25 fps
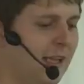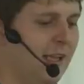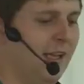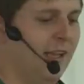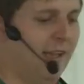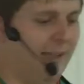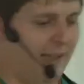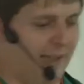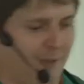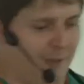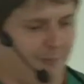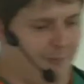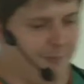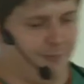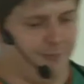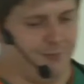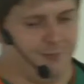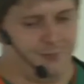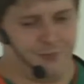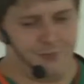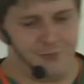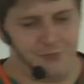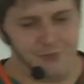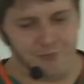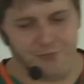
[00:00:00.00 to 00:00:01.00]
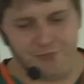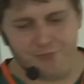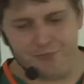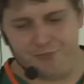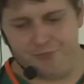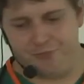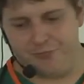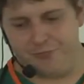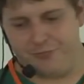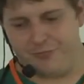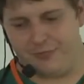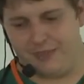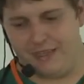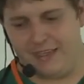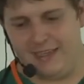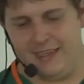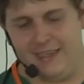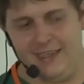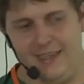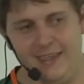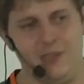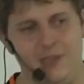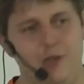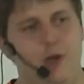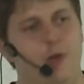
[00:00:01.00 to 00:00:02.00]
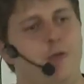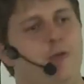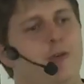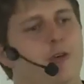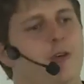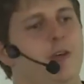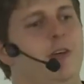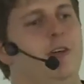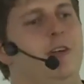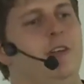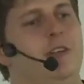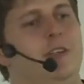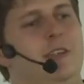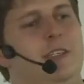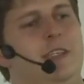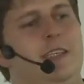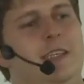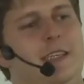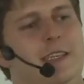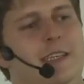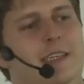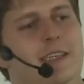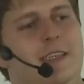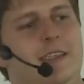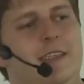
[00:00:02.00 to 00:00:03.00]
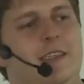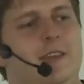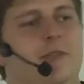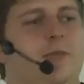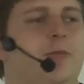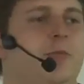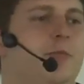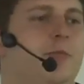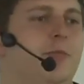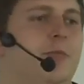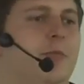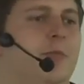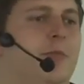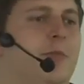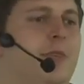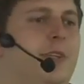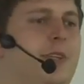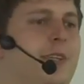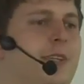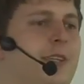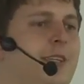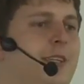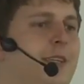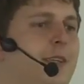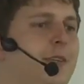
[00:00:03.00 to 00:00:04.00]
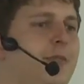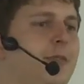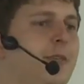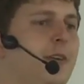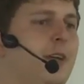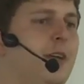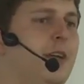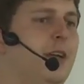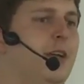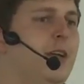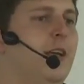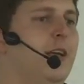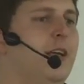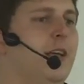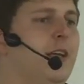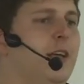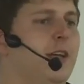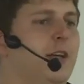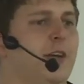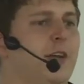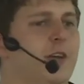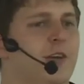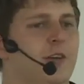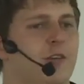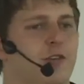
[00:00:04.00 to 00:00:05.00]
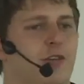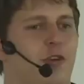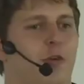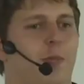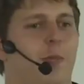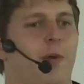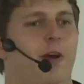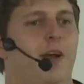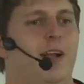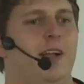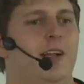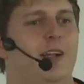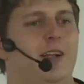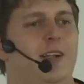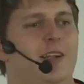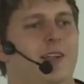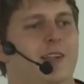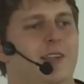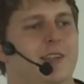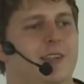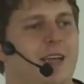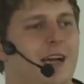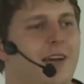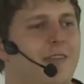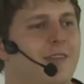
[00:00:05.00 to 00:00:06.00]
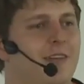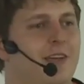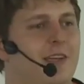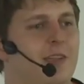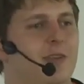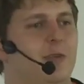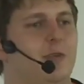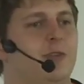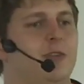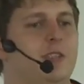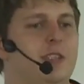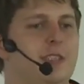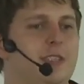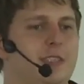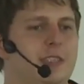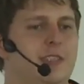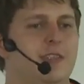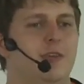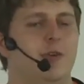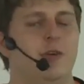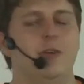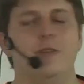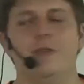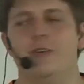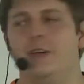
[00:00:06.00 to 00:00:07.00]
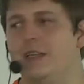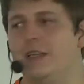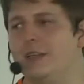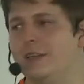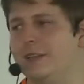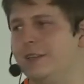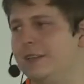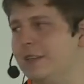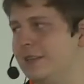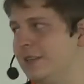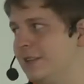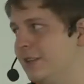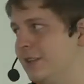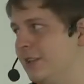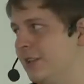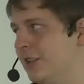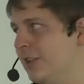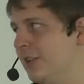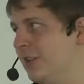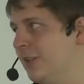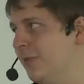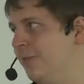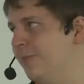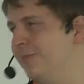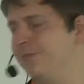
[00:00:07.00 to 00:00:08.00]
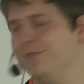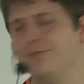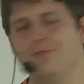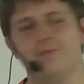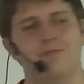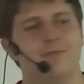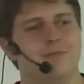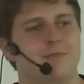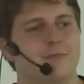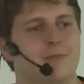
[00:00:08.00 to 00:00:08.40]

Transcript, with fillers: Ähm, ich hoffe, diejenigen, die schon mal äh, da waren und die, die neu waren, ähm,